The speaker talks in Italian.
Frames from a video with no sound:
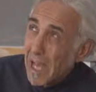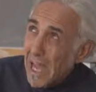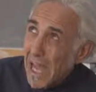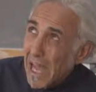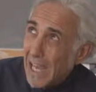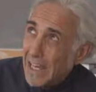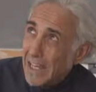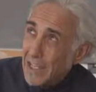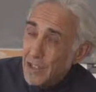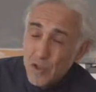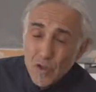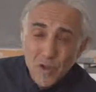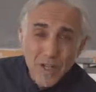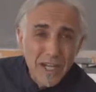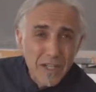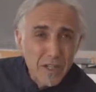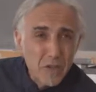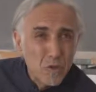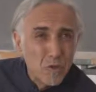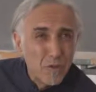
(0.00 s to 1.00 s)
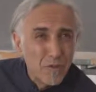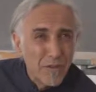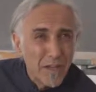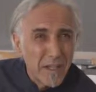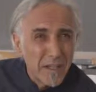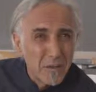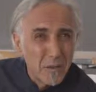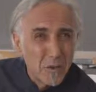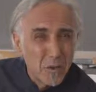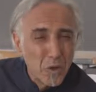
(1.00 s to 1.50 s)
a ragionare sul
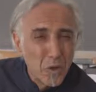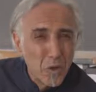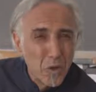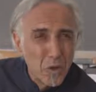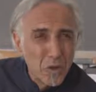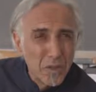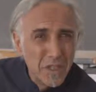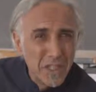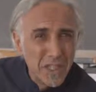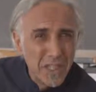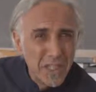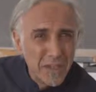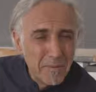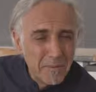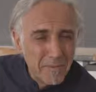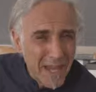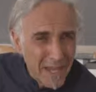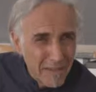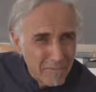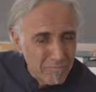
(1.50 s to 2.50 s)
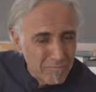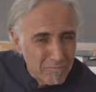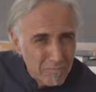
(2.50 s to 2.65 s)
fatto di ma